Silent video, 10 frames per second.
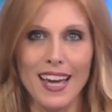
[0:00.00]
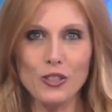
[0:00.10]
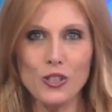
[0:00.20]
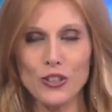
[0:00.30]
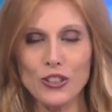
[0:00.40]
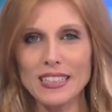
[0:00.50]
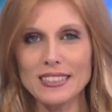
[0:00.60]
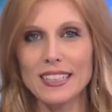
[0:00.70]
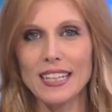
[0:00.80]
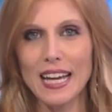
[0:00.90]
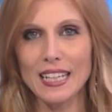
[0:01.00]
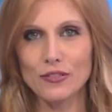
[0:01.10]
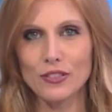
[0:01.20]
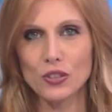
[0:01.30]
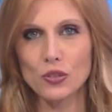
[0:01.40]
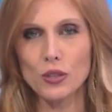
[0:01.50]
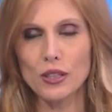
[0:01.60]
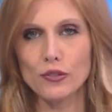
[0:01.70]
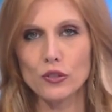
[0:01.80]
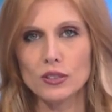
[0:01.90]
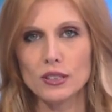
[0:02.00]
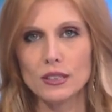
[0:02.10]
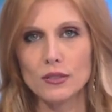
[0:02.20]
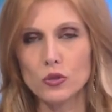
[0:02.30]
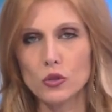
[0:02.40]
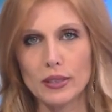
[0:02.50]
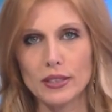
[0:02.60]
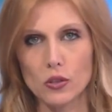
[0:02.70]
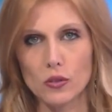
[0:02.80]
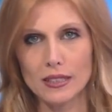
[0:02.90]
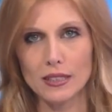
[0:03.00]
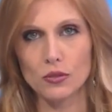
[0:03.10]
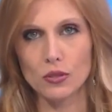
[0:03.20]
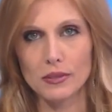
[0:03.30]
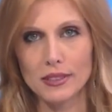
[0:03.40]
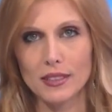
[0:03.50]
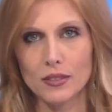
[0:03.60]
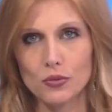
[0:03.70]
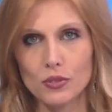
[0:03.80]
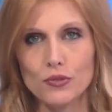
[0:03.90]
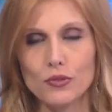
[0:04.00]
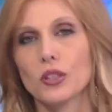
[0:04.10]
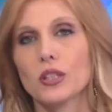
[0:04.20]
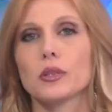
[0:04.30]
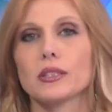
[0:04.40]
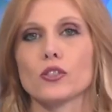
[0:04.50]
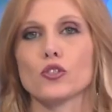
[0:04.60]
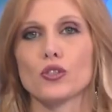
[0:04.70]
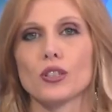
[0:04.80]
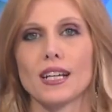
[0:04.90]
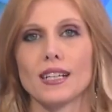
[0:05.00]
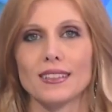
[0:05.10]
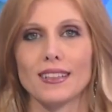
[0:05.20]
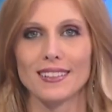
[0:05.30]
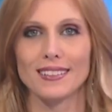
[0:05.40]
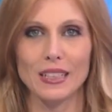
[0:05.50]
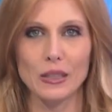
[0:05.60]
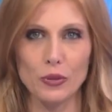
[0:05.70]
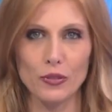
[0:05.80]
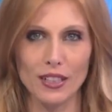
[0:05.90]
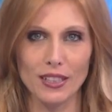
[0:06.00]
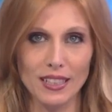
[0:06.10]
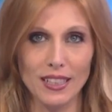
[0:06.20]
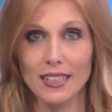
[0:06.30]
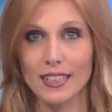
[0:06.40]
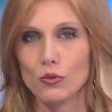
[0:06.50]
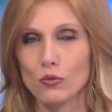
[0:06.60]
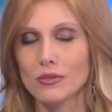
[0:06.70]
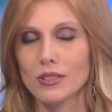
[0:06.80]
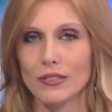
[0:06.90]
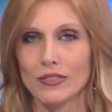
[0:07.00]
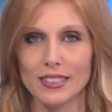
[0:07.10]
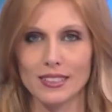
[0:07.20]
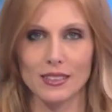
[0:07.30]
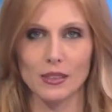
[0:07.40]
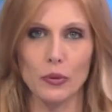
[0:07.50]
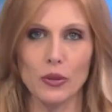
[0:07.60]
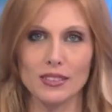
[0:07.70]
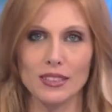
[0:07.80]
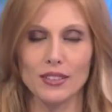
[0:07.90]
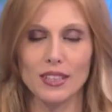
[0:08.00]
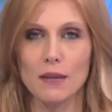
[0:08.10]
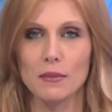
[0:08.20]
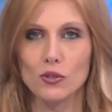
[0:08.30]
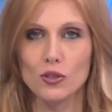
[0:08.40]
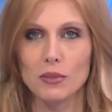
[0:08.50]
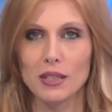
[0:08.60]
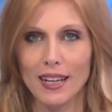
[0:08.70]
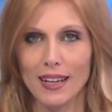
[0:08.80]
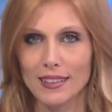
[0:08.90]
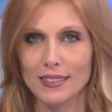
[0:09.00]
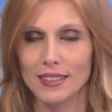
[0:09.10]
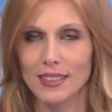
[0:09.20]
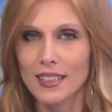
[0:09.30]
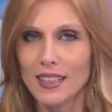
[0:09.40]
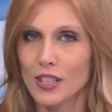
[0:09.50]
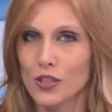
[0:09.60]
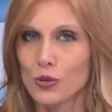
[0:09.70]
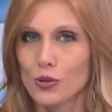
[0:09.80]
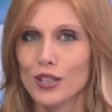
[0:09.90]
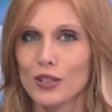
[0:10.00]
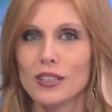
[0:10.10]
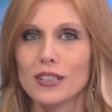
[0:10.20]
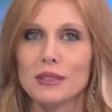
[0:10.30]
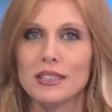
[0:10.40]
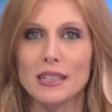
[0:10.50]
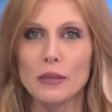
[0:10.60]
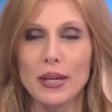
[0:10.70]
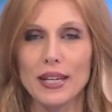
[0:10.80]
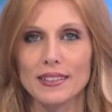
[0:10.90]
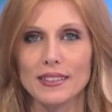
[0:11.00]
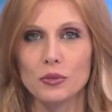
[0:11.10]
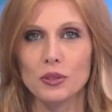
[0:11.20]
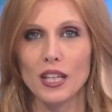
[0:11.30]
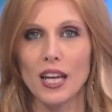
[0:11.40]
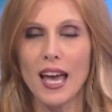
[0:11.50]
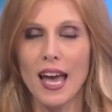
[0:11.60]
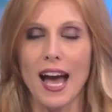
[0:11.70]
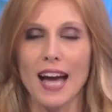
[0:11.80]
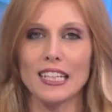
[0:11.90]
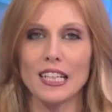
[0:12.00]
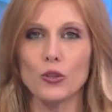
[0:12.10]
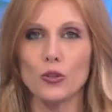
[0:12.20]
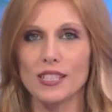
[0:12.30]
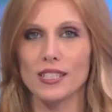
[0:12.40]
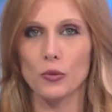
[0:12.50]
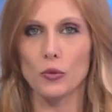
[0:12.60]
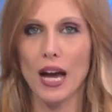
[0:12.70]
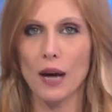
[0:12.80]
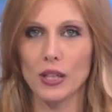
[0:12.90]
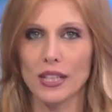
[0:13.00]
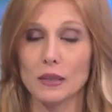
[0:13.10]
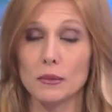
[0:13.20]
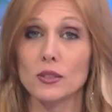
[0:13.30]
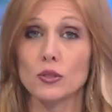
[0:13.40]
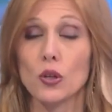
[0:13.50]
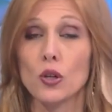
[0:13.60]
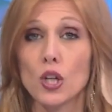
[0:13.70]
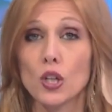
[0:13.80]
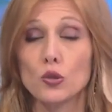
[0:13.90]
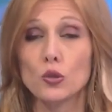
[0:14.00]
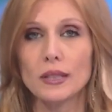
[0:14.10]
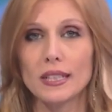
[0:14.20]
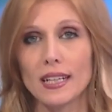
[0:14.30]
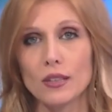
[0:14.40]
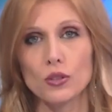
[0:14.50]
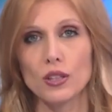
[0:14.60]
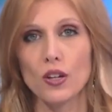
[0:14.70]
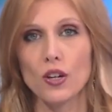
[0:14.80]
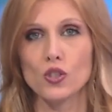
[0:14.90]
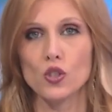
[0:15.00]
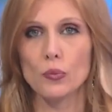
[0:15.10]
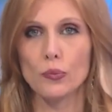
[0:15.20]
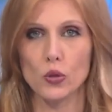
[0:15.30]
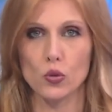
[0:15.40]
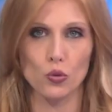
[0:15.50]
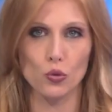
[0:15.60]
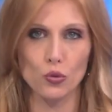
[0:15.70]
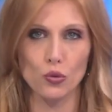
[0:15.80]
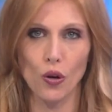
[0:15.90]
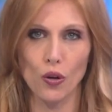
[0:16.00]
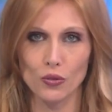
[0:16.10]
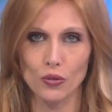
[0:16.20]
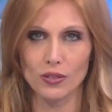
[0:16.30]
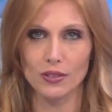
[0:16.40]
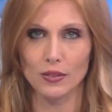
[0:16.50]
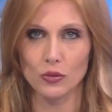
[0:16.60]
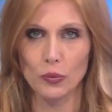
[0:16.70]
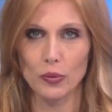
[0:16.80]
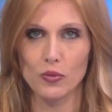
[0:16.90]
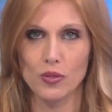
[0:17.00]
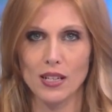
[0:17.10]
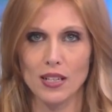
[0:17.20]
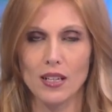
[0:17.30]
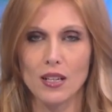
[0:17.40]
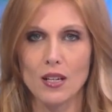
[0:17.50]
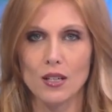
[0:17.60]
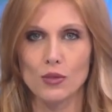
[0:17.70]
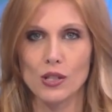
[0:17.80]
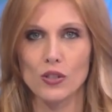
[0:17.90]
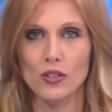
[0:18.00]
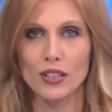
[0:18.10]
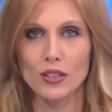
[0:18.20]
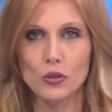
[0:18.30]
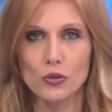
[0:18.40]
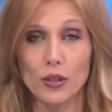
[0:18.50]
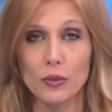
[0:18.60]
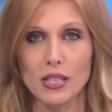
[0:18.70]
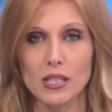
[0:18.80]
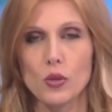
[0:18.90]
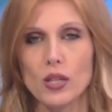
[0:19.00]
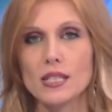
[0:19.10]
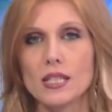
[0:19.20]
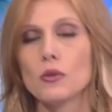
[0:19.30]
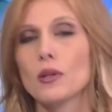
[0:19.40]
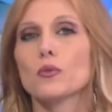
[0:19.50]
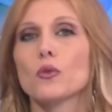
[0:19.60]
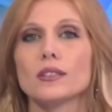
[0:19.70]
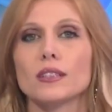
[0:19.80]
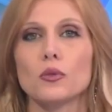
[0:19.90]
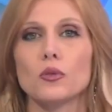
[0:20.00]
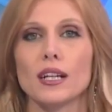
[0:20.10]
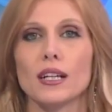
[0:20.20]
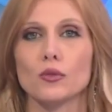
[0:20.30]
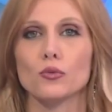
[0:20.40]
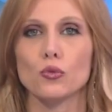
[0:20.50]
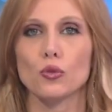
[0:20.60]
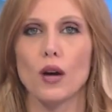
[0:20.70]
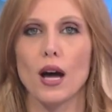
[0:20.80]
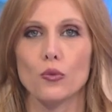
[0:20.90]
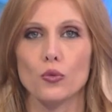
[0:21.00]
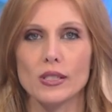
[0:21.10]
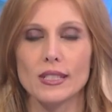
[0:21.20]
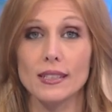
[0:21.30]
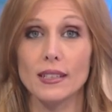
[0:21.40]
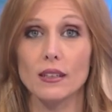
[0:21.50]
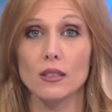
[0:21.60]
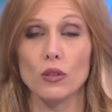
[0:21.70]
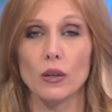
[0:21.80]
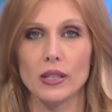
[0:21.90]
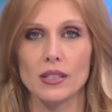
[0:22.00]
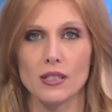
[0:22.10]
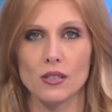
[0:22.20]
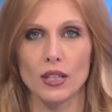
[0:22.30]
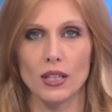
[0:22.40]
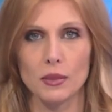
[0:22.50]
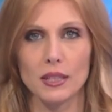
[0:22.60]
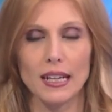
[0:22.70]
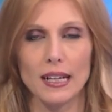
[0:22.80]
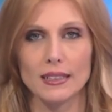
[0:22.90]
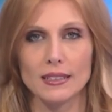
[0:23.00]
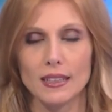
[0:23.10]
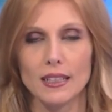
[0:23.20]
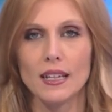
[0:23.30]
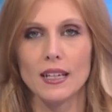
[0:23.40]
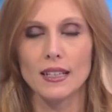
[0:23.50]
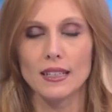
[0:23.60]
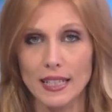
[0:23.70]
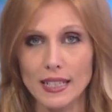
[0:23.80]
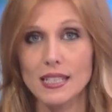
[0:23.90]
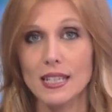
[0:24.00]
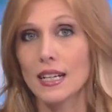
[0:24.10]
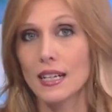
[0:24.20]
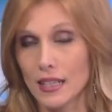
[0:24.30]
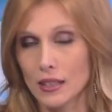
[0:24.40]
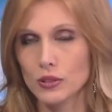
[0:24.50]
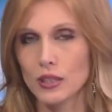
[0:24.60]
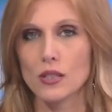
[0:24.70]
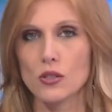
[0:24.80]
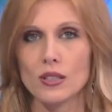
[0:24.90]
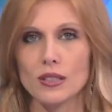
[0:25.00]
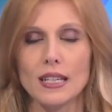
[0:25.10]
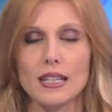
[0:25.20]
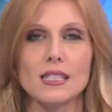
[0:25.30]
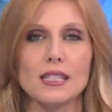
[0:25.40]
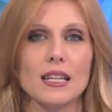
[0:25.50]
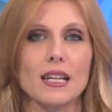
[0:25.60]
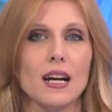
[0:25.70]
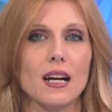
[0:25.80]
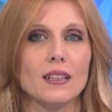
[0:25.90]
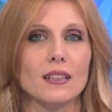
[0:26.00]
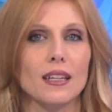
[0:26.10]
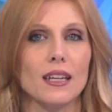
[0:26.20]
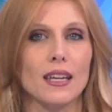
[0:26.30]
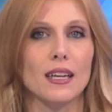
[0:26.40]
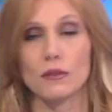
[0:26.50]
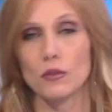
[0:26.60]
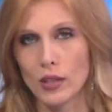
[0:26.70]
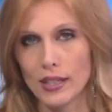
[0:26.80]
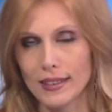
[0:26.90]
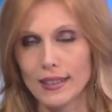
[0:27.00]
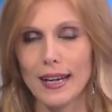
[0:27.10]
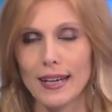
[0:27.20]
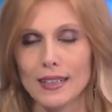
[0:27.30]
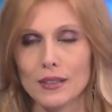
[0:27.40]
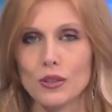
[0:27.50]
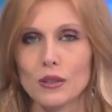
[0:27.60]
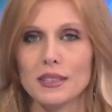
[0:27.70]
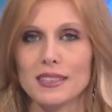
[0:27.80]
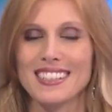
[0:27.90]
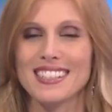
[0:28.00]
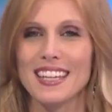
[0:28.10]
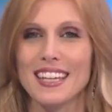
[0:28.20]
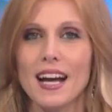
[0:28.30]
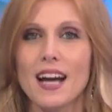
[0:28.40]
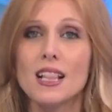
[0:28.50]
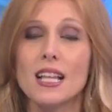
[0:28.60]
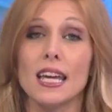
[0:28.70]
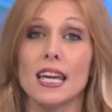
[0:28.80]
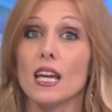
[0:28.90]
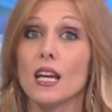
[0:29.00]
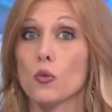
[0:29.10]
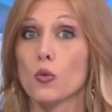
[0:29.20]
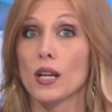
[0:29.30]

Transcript: Eccoci tornati live sulle fonti tv, bentrovati naturalmente a tutti voi in questa giornata dell'Epifania che tutte le feste si porta via ma non i mercati che sono regolarmente aperti e quindi anche noi seguiamo l'andamento di un mercato che oggi è un po' sottotono, tanto per usare una sorta di eufemismo e che segue a ruota quello che è accaduto a Wall Street sulla piazza azionaria americana di ieri sera, nella contrattazione di ieri sera eh, e ora italiana naturalmente sera e